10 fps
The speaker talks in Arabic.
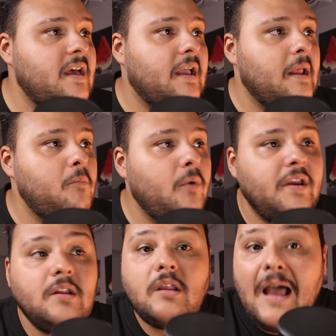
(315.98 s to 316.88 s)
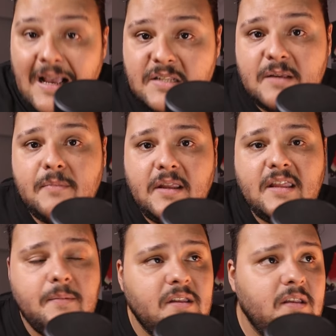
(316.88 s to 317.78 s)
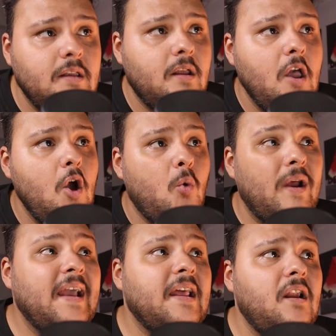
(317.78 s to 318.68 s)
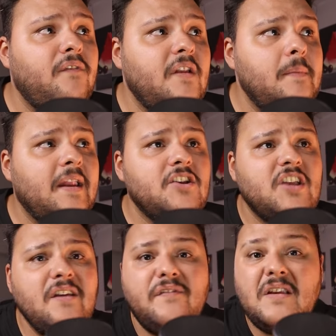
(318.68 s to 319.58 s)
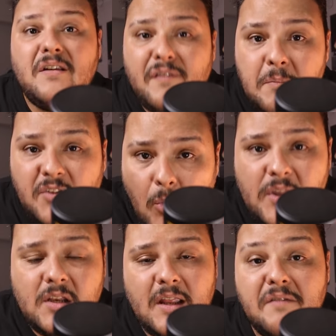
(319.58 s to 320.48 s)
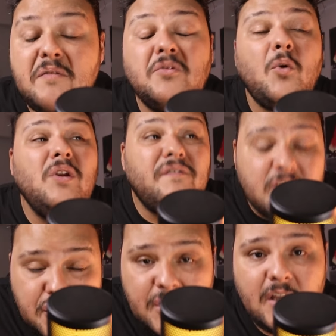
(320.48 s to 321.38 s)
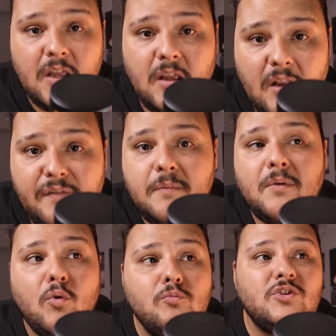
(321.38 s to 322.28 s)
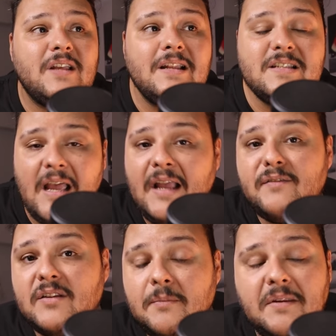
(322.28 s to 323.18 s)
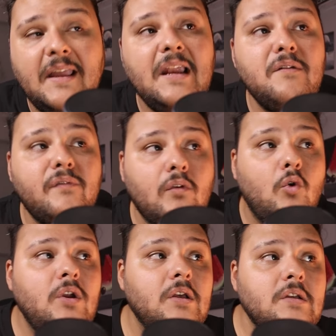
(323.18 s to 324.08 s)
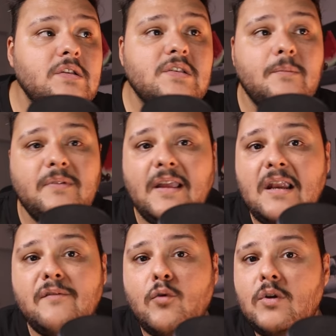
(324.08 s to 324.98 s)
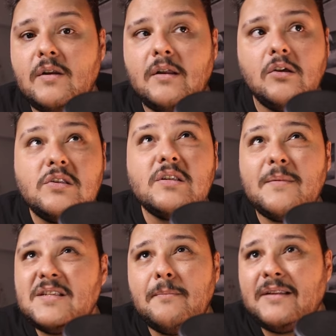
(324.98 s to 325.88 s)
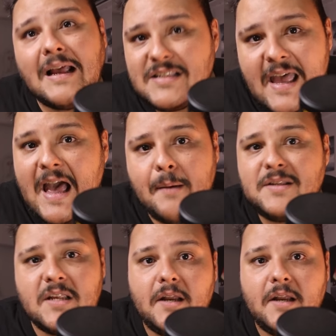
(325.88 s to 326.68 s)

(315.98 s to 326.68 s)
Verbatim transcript: ده كان ممكن يطلع احسن من كده بكتير ولكن الفيلم انا شايف ان الفيلم طويل يعني الفيلم طويل فشخ الفيلم قمص ثلاث ساعات فانت بتتكلم في كل قصه بتتكلم كل قصه مثلا بتاع ساعه مثلا